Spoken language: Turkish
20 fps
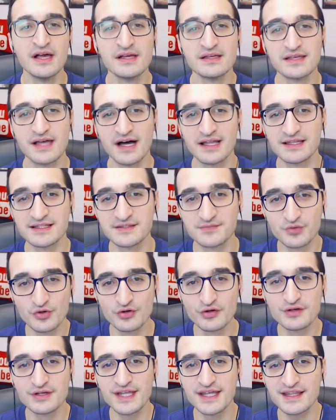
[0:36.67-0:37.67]
Yalnız
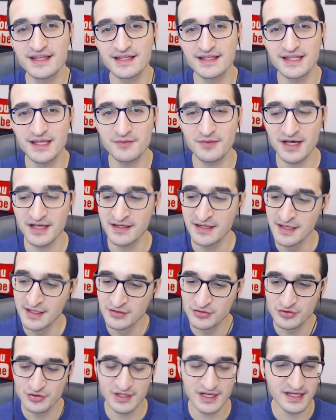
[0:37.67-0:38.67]
bunun nedeni de ben
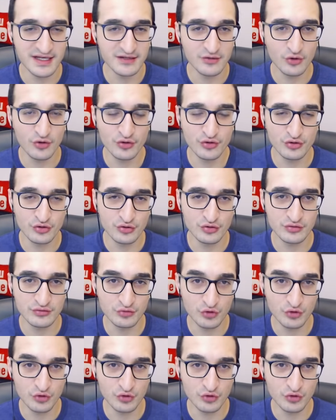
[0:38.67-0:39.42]
sürekli oyunu oyunu